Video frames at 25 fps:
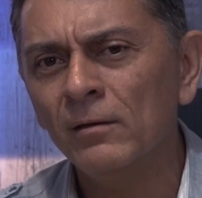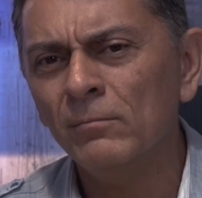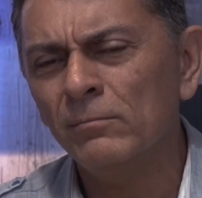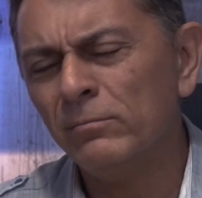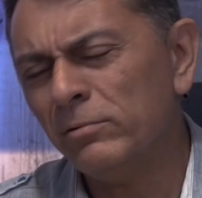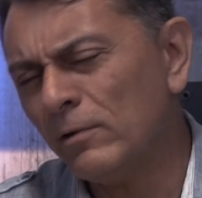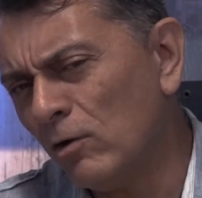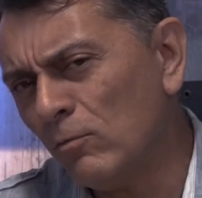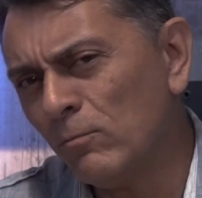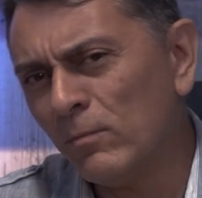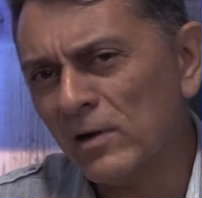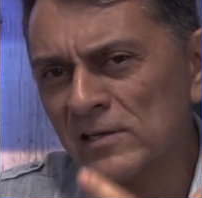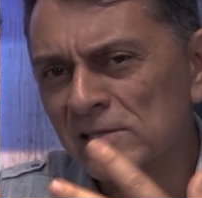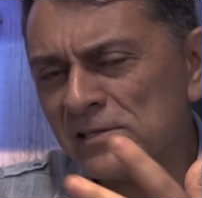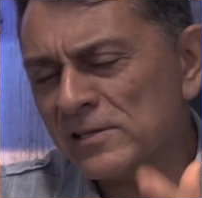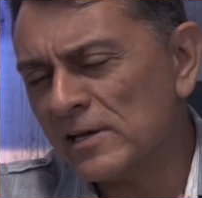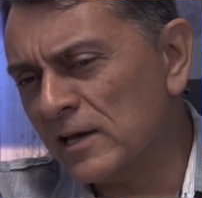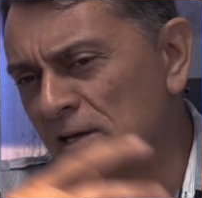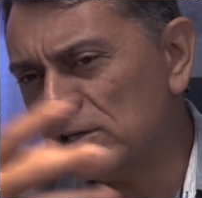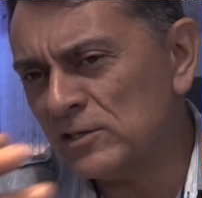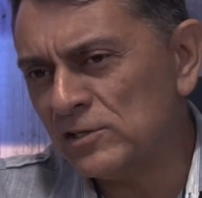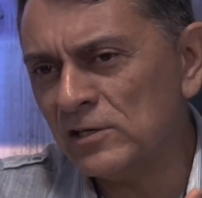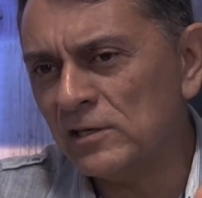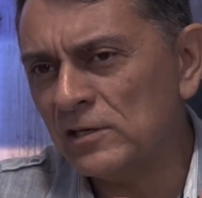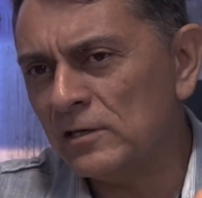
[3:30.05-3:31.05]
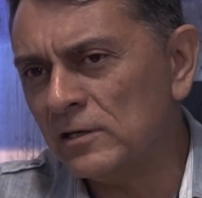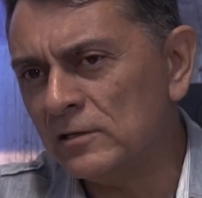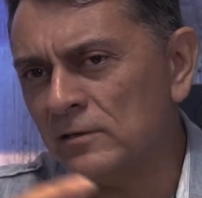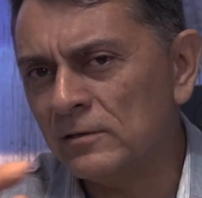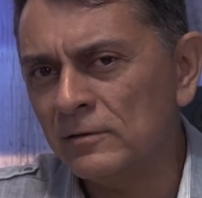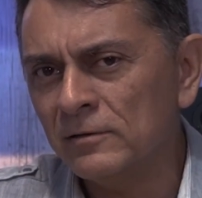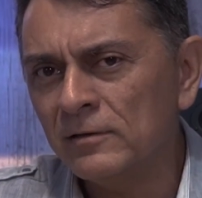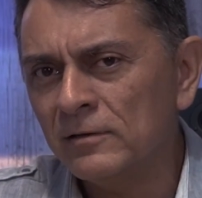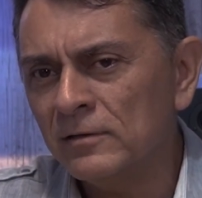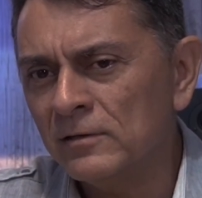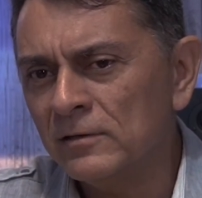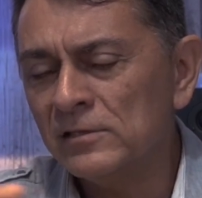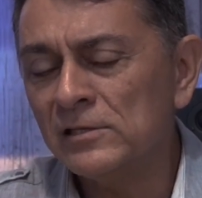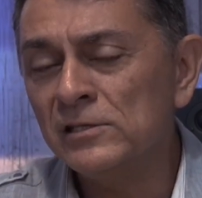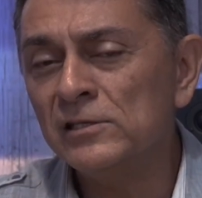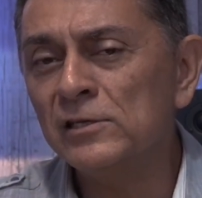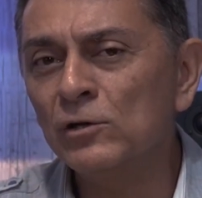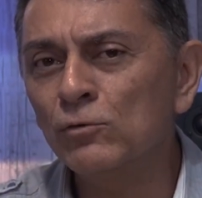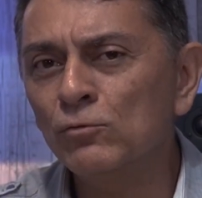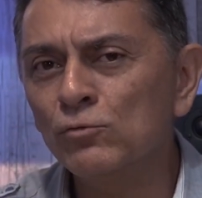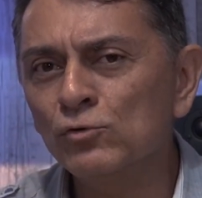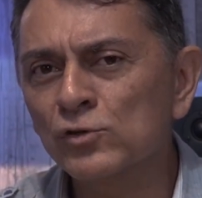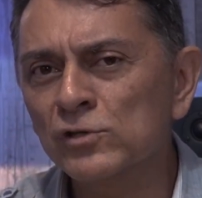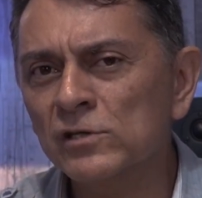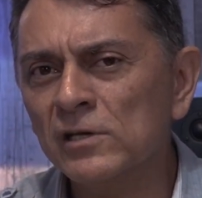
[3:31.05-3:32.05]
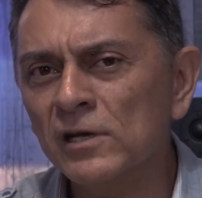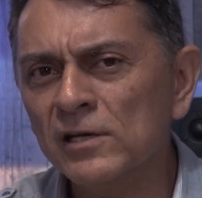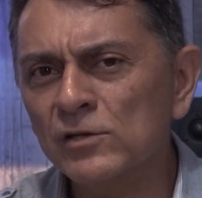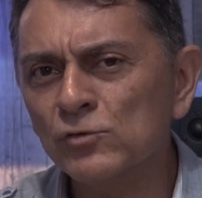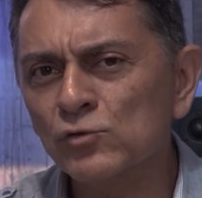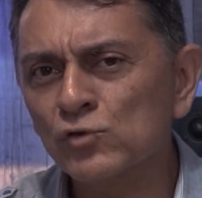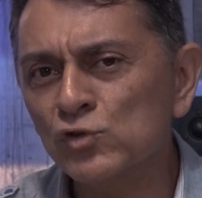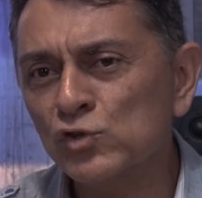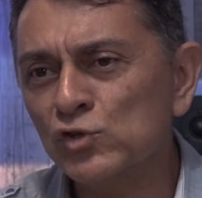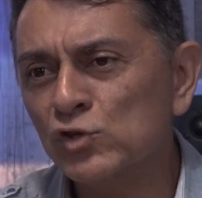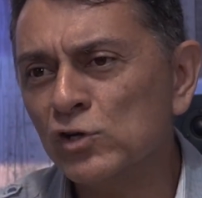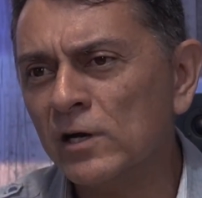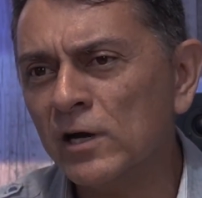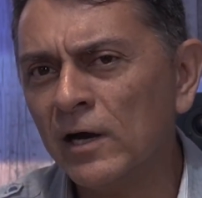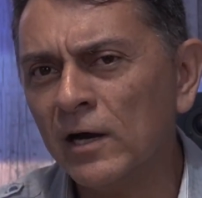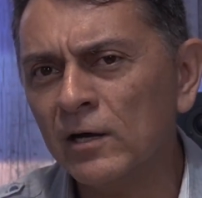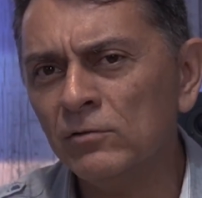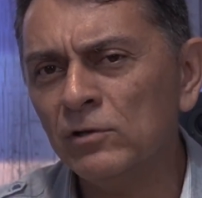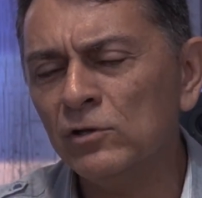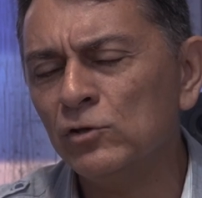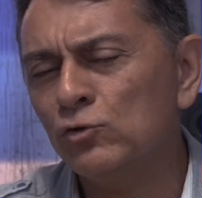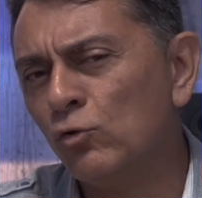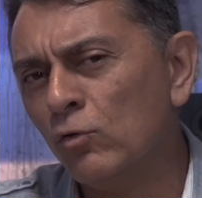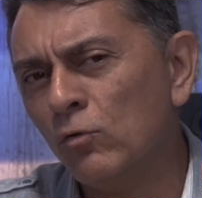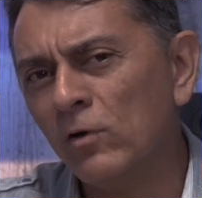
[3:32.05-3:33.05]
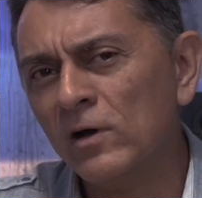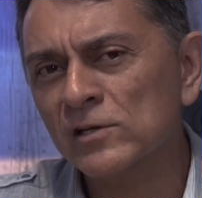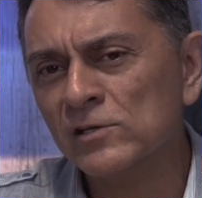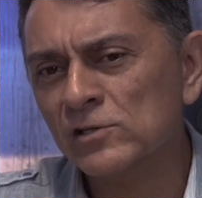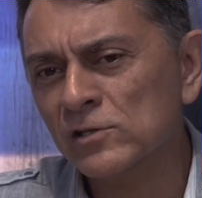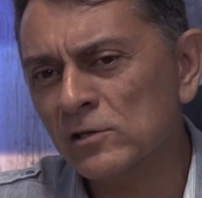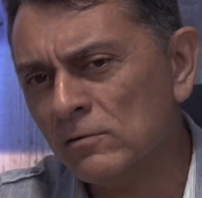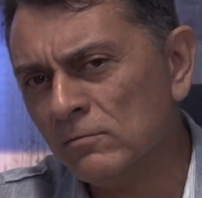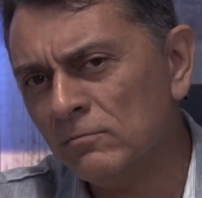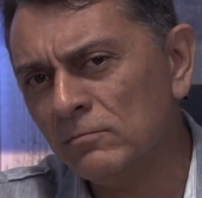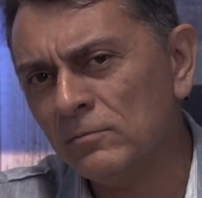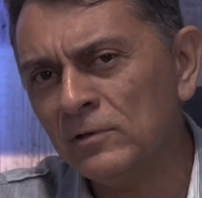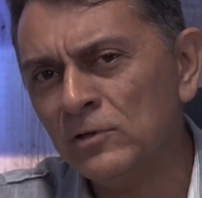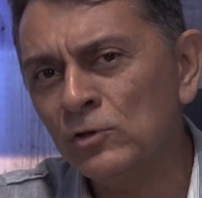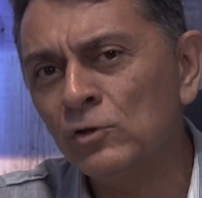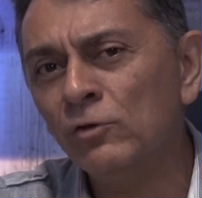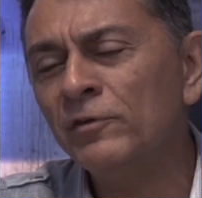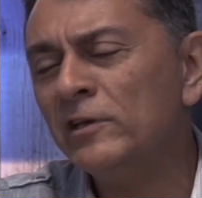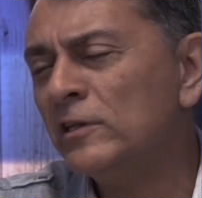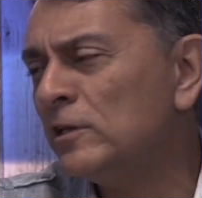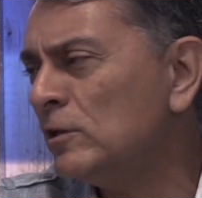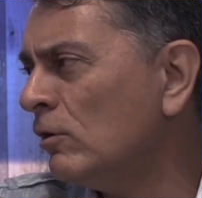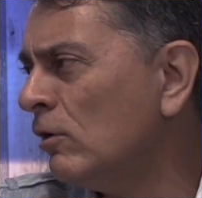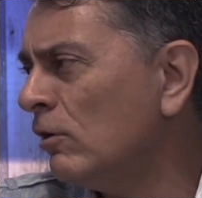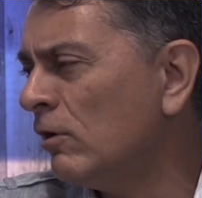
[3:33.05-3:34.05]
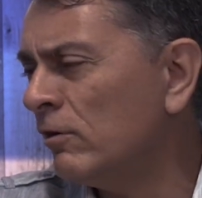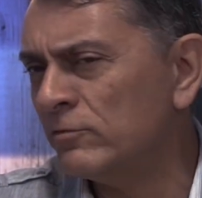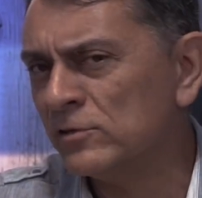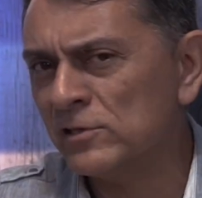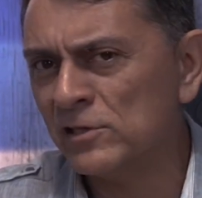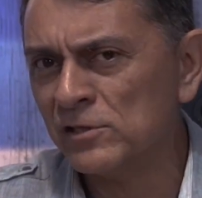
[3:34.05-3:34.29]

Por alguma série de circunstâncias, o sindicato entrou com a ação em 99.